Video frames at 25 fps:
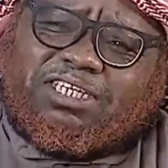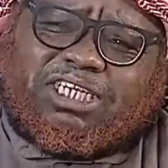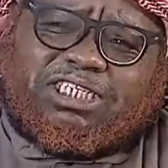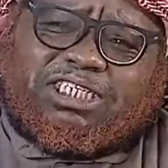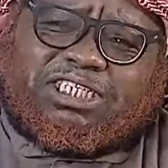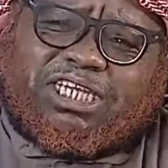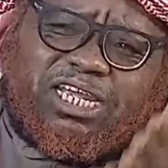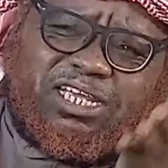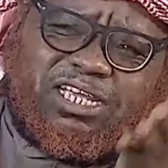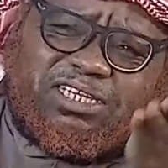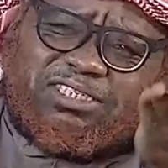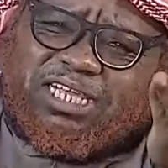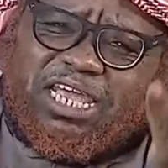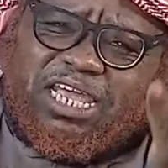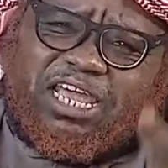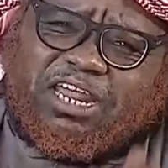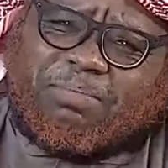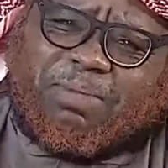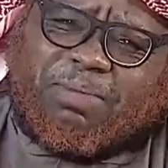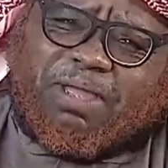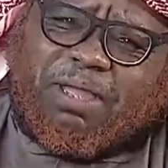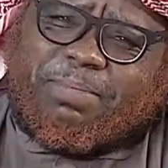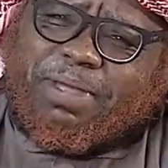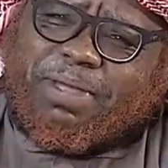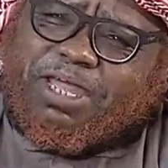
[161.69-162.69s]
شيء
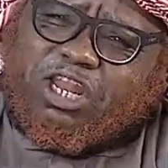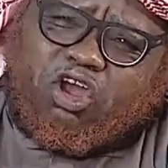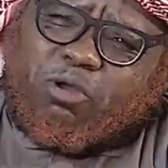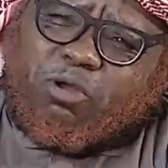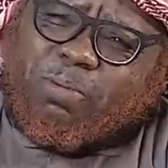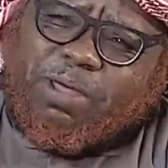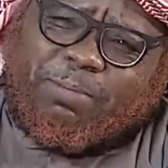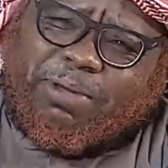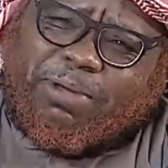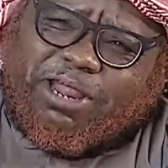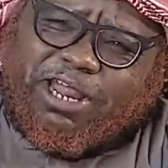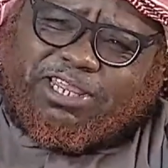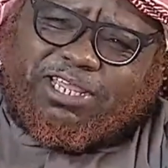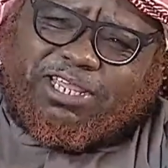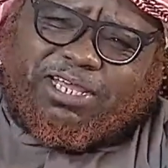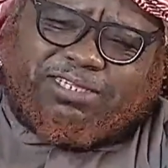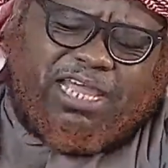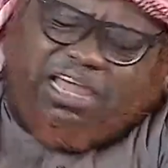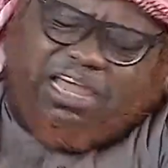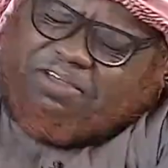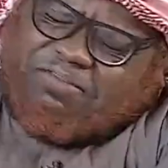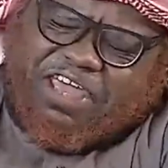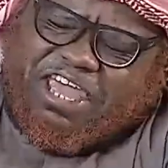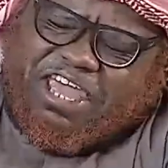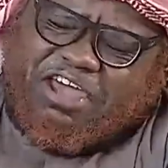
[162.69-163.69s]
صاير بينك وبين
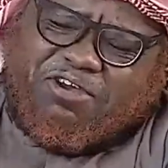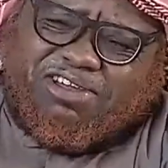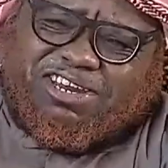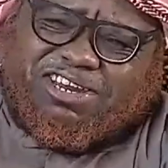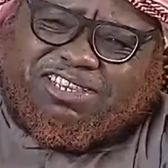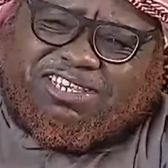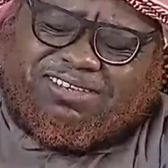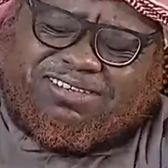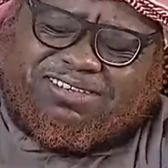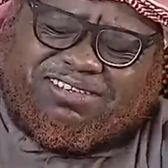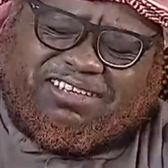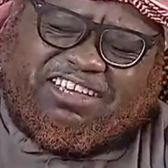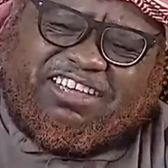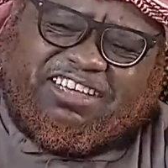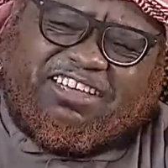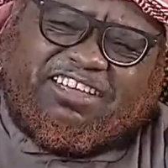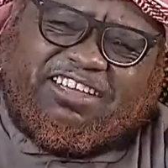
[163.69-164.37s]
مرتك تكفى يا ولدي